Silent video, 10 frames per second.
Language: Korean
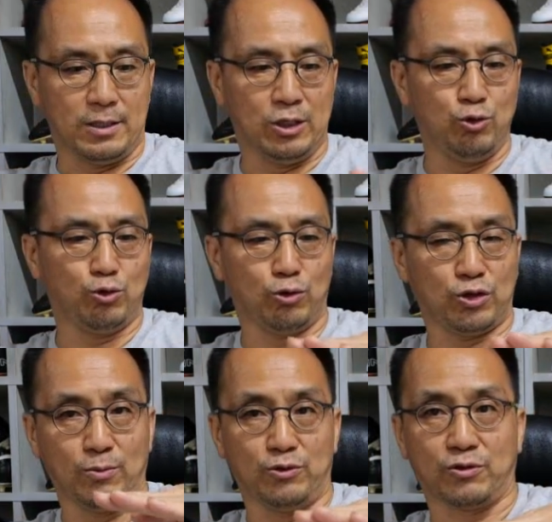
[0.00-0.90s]
인조
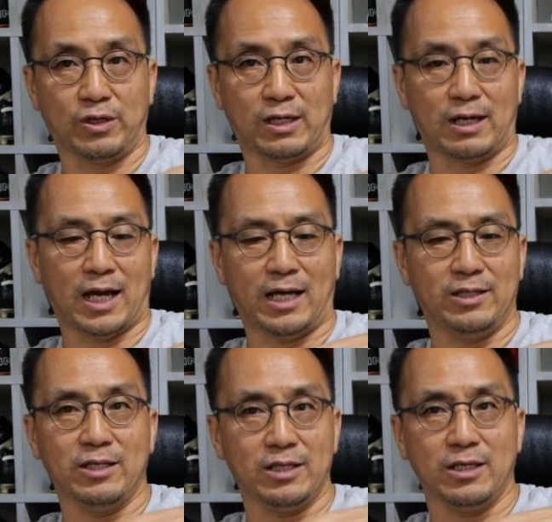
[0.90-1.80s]
섬유 그러니까
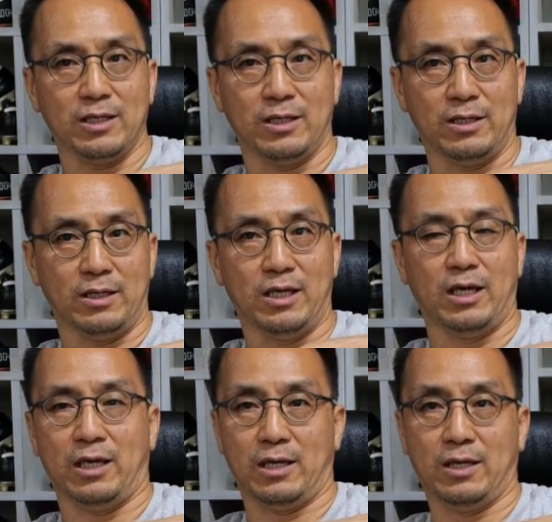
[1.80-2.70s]

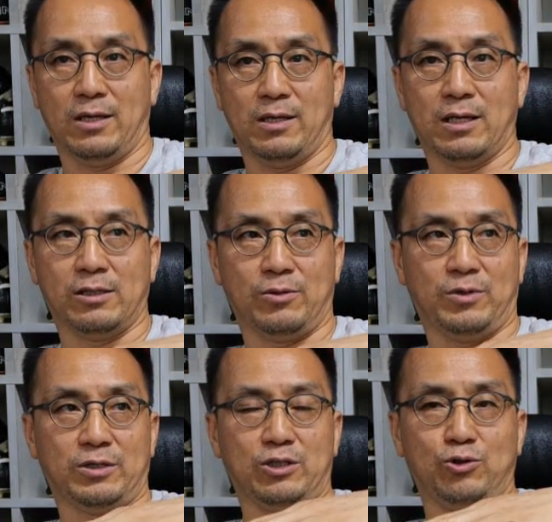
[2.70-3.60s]
라이닝이 예를
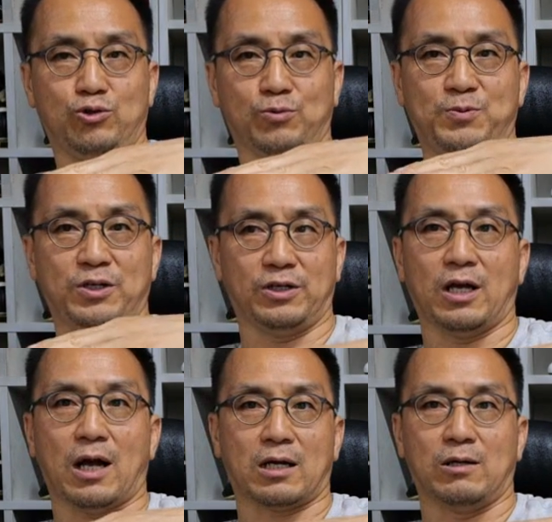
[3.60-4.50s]
들면 인조
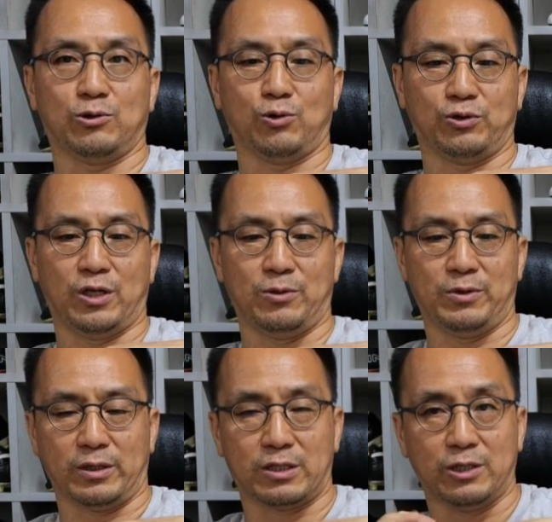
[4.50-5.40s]
피혁에 가까운
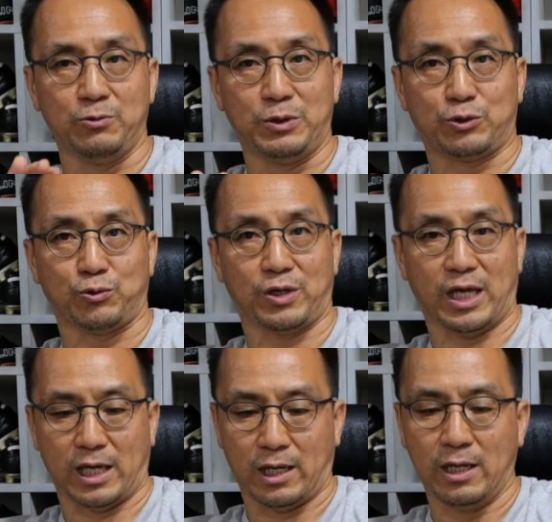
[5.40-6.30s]
소재이면 그
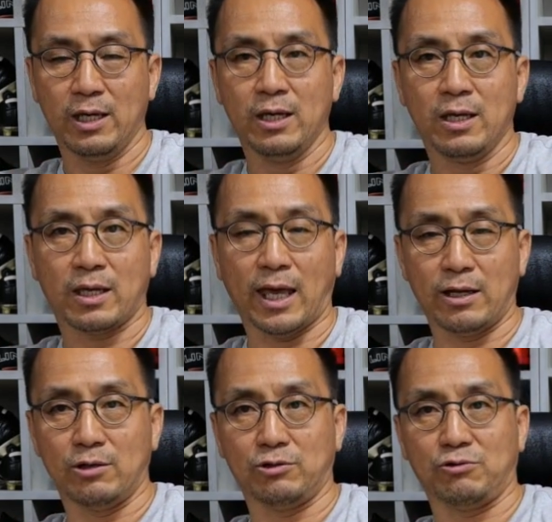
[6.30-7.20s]
위쪽에
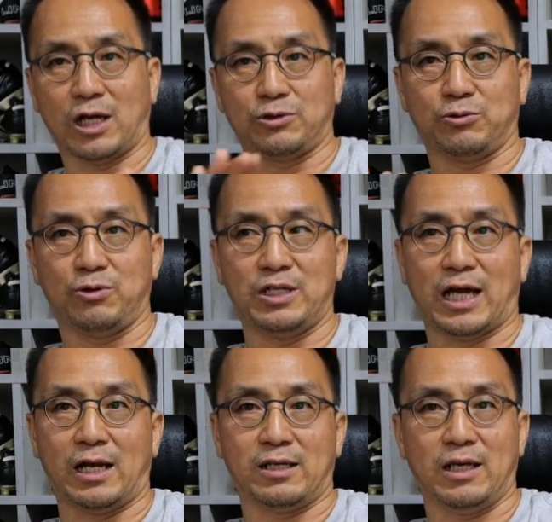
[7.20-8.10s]
캥거루 가죽을
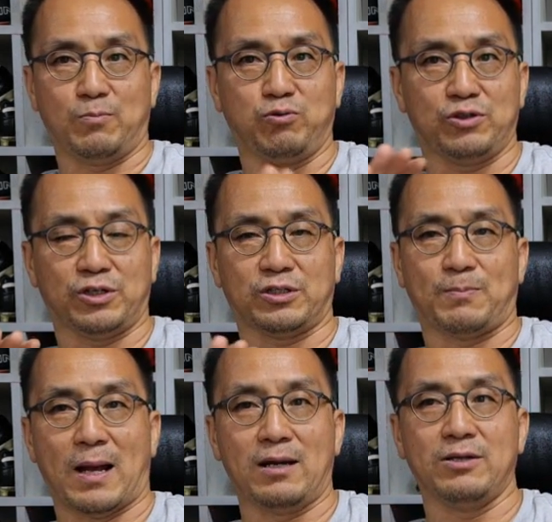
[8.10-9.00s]
얇게
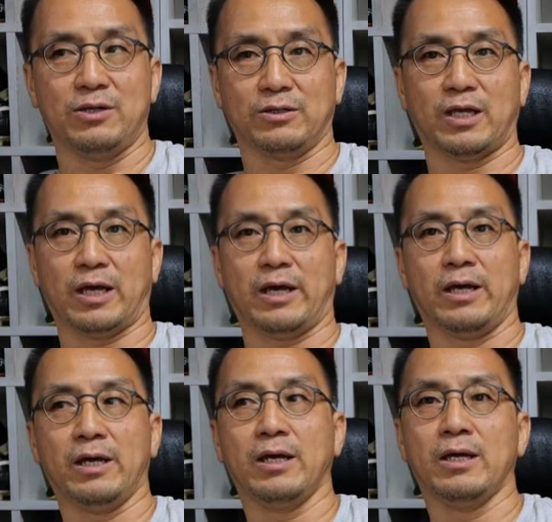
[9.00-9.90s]
붙여서 바른
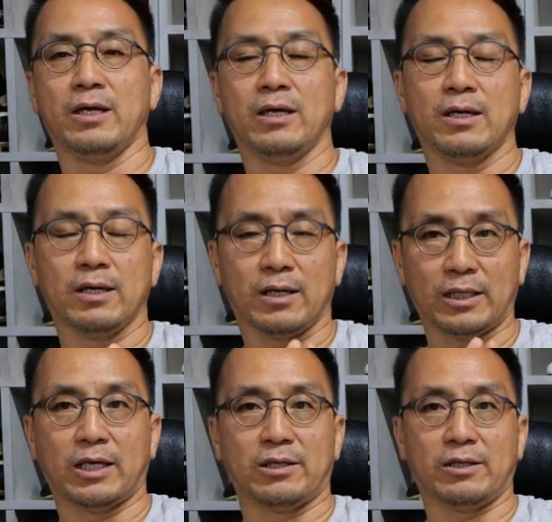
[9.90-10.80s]

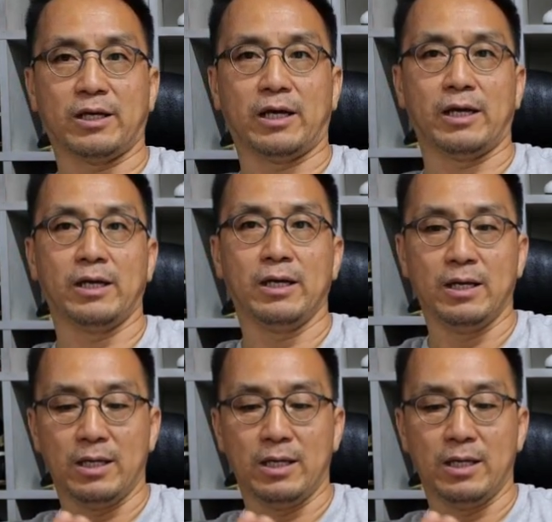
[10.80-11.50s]
형태가 되는데